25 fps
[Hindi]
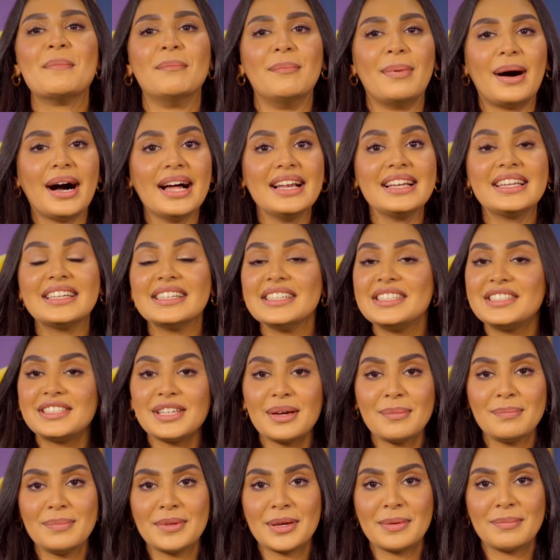बाल के
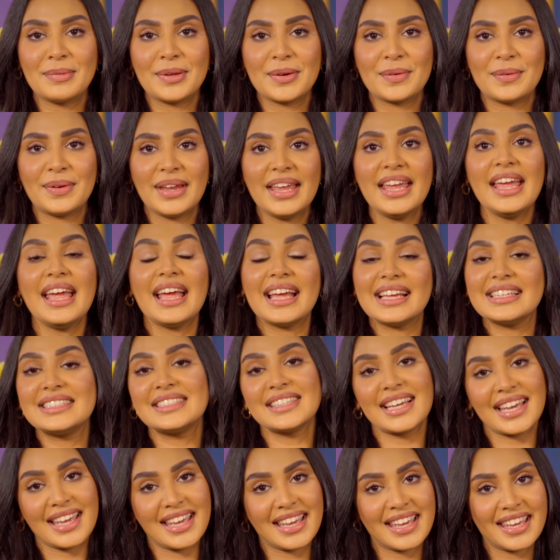सब नबियों ने
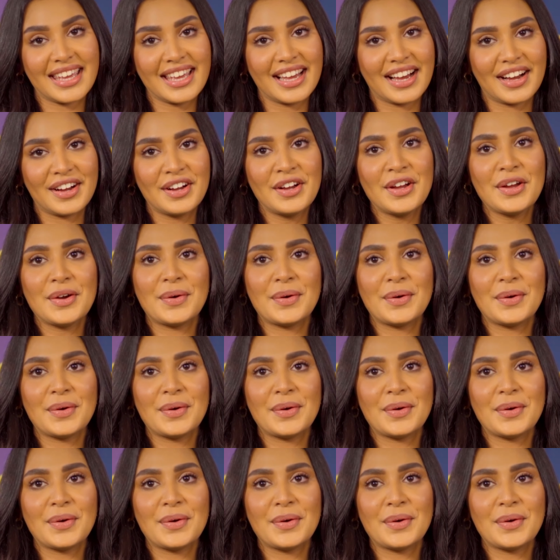ऐसा ही किया